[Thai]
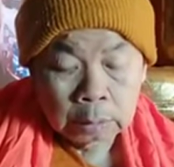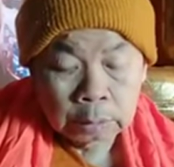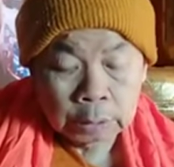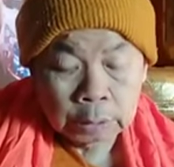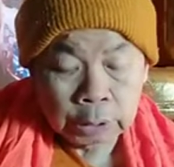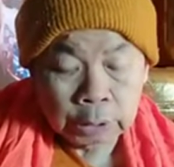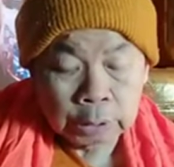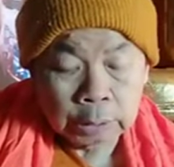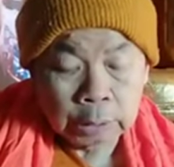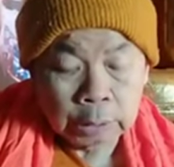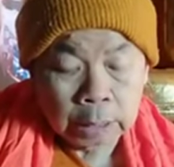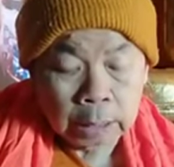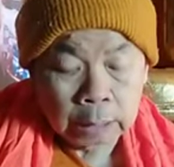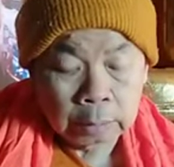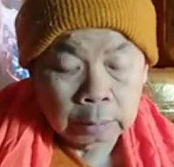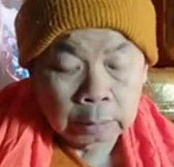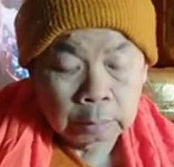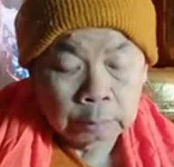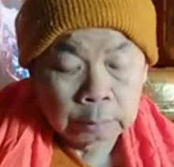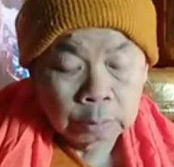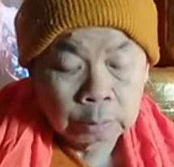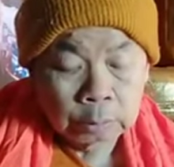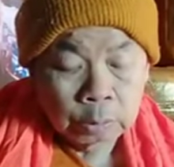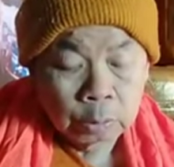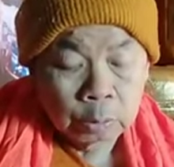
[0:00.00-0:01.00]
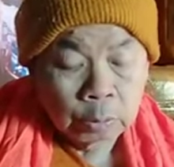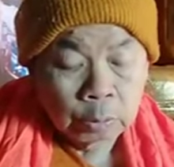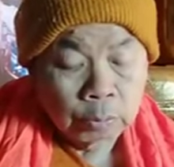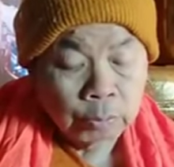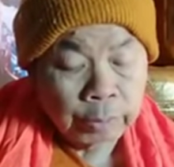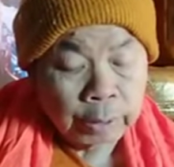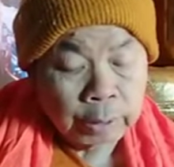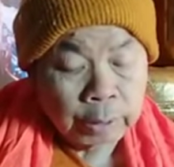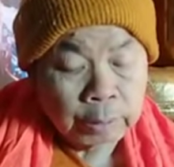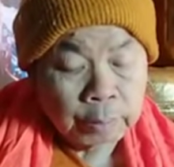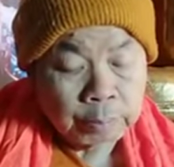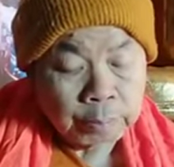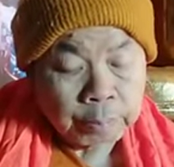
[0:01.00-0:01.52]
เจ็ดอย่าง
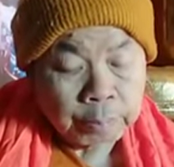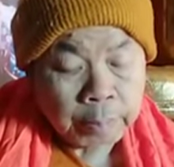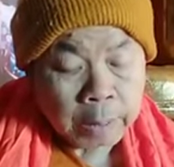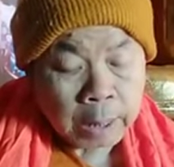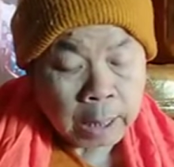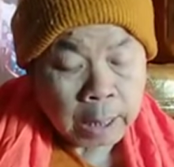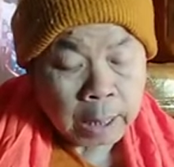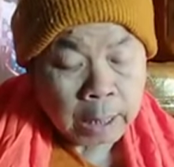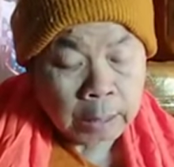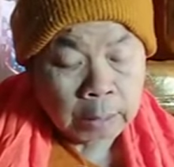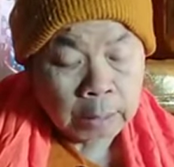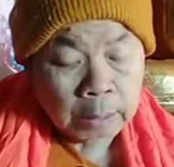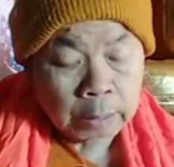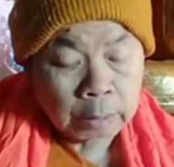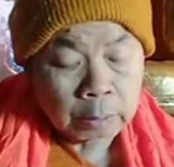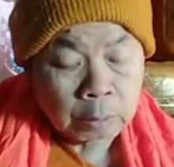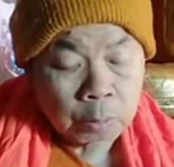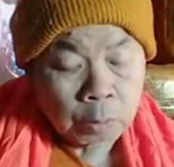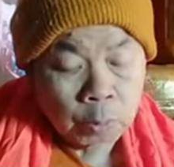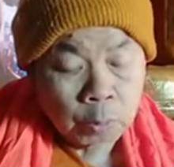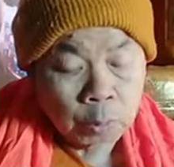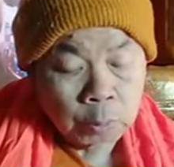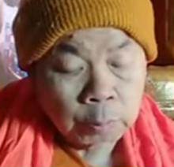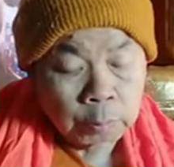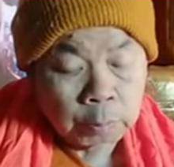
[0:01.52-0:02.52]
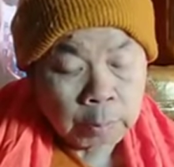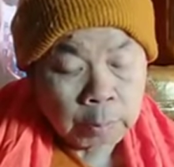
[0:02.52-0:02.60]
เว้นป่าและโคน